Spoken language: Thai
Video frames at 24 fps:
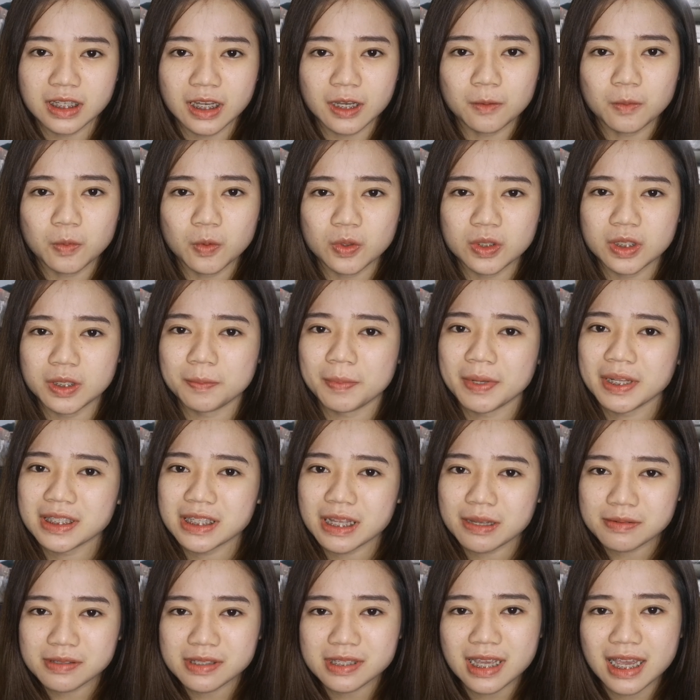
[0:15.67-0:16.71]
ซึ่งผู้ที่
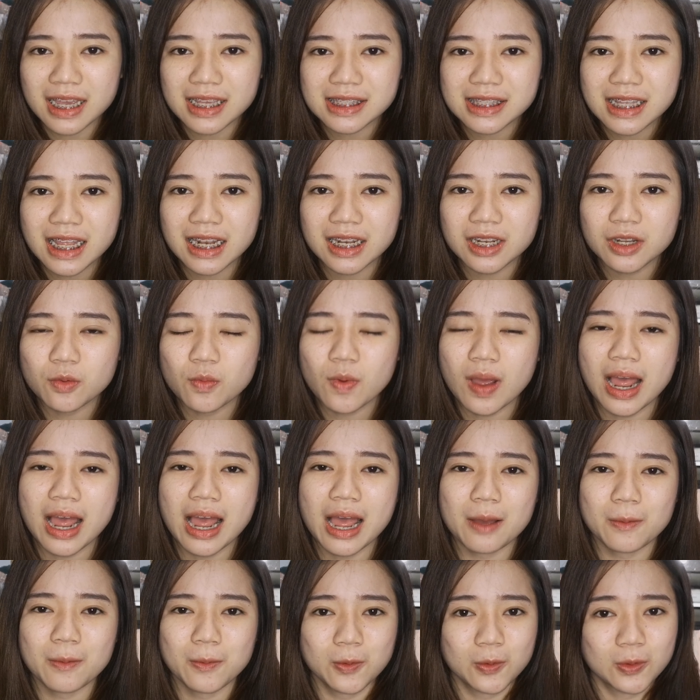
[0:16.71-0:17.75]
เป็นซับสไครสั้นหรือ
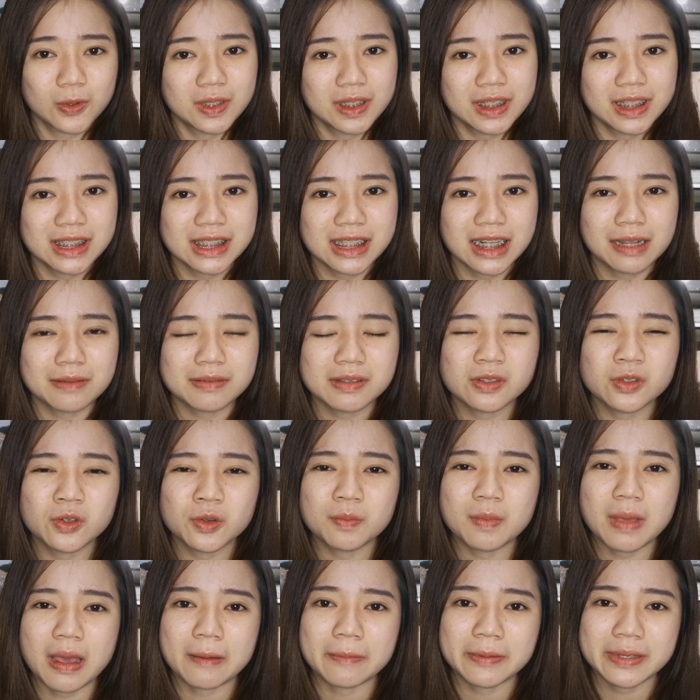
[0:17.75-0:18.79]
ว่าผู้ที่สนับส
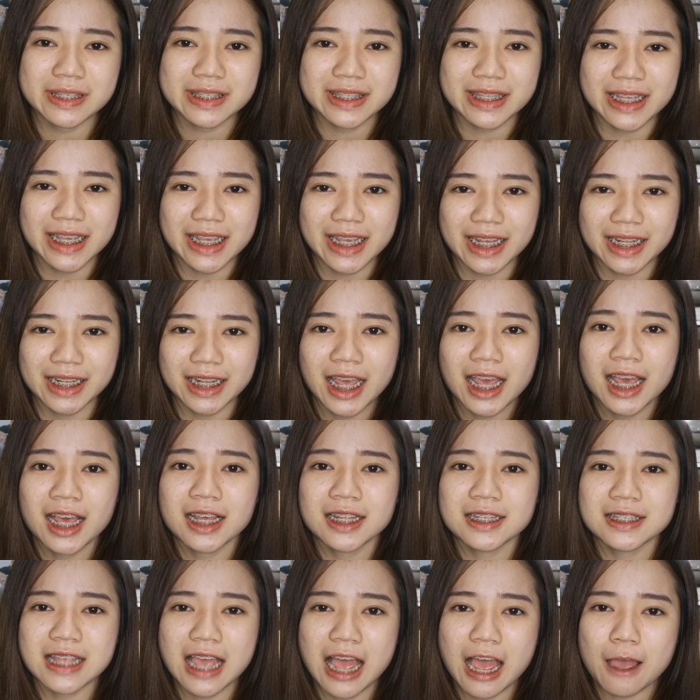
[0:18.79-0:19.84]
นุนแบบพิเศษ
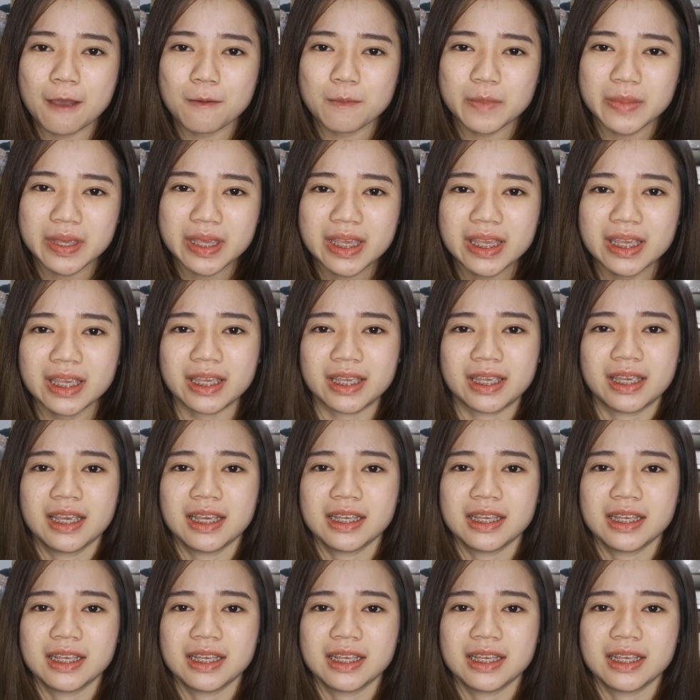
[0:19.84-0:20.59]
จะมี